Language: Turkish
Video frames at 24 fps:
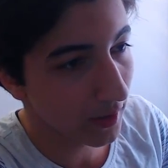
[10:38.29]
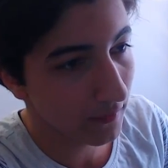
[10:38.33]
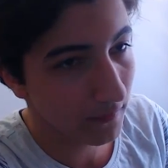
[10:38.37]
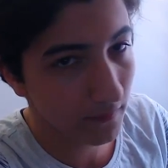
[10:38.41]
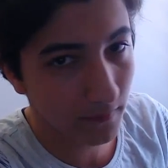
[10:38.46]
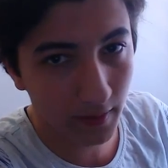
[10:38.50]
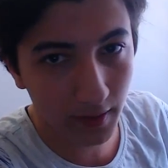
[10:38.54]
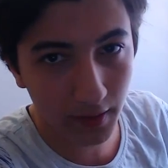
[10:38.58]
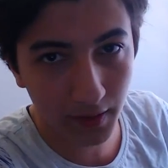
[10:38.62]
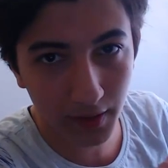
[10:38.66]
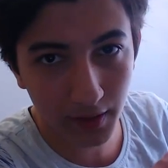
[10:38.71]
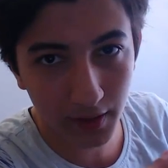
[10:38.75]

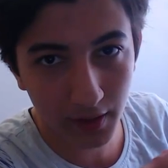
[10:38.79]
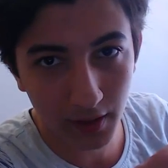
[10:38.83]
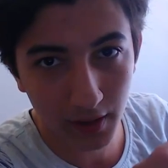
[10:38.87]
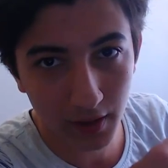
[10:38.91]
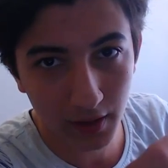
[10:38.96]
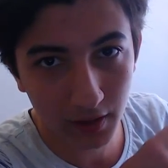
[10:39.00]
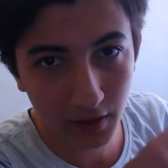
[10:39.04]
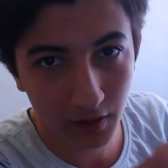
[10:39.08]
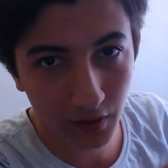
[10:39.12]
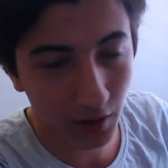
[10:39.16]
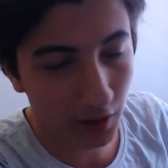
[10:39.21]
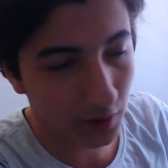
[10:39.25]
Ve
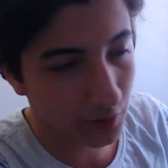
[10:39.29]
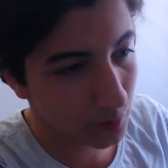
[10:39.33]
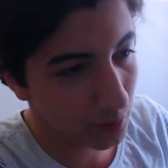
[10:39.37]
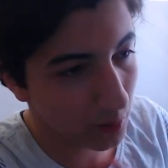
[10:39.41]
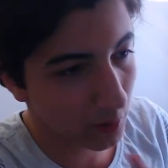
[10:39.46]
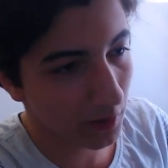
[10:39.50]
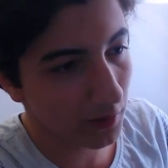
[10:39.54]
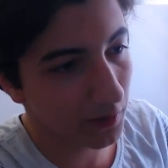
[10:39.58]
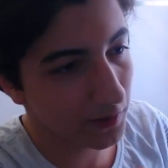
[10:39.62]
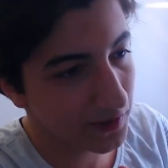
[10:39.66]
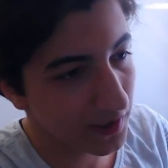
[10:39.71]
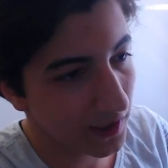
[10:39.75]
Clash
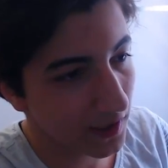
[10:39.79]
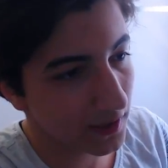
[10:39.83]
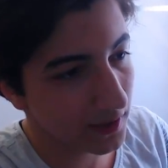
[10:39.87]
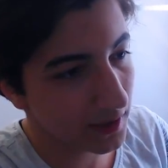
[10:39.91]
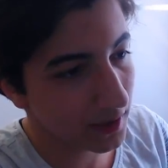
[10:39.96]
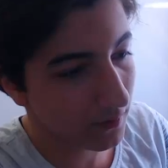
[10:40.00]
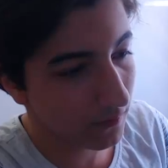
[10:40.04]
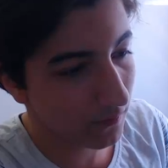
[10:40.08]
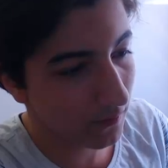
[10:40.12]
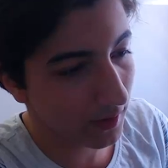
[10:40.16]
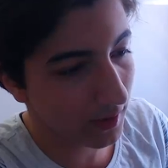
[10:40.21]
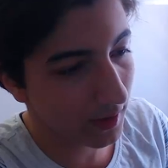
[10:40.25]
Royale
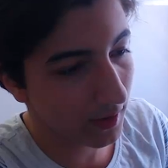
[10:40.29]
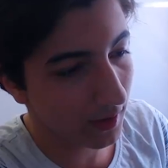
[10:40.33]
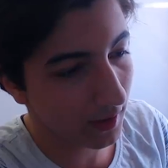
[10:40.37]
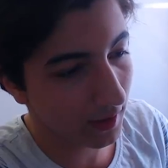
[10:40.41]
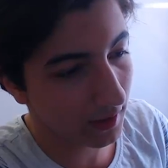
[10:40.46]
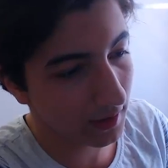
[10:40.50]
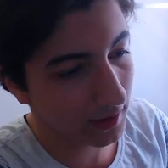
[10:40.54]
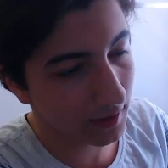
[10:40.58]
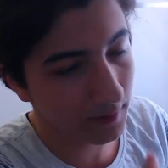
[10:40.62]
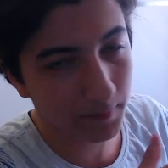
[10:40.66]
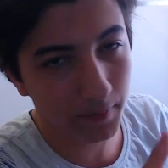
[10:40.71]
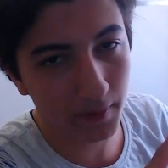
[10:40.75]
atardık ve
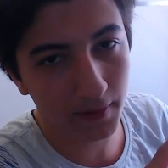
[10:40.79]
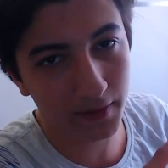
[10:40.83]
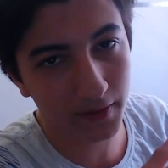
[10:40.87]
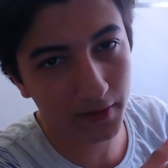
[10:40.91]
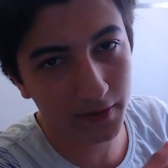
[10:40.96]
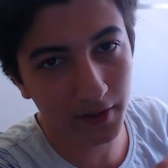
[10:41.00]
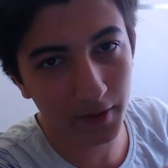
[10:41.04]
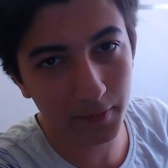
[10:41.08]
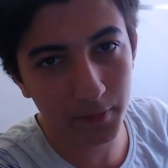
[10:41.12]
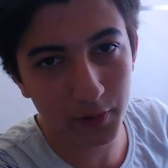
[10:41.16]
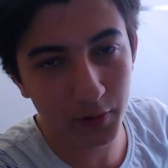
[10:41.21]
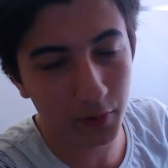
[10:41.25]
ilk
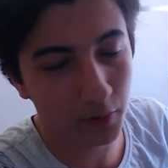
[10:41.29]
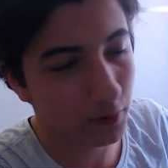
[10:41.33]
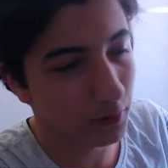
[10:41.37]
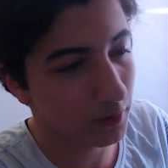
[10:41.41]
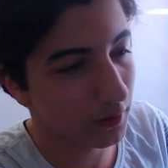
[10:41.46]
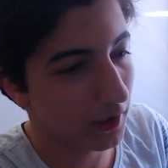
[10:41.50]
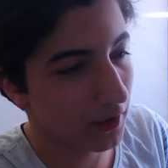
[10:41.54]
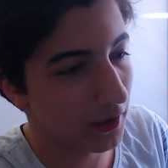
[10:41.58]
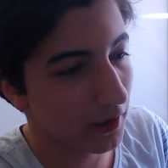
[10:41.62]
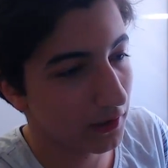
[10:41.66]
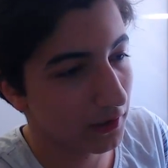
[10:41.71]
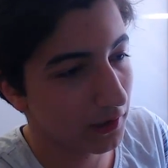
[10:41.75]
patlatan biz
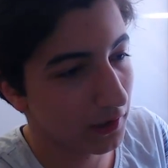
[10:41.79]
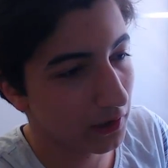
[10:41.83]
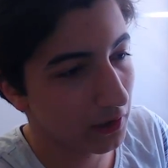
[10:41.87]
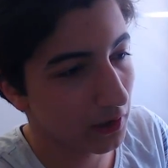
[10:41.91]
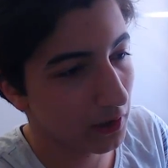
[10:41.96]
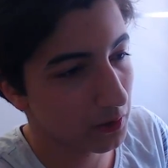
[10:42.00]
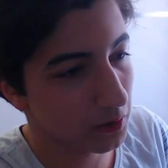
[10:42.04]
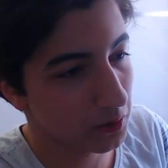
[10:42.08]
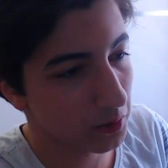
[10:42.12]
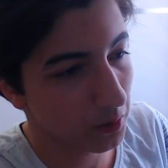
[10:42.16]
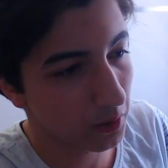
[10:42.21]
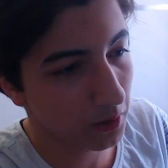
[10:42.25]
olurduk herhalde
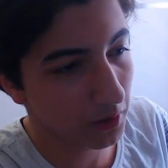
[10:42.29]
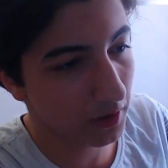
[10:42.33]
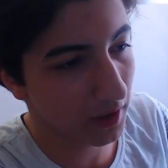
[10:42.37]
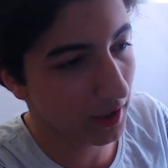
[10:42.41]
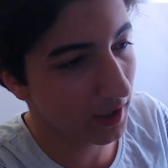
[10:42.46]
Clash Royale.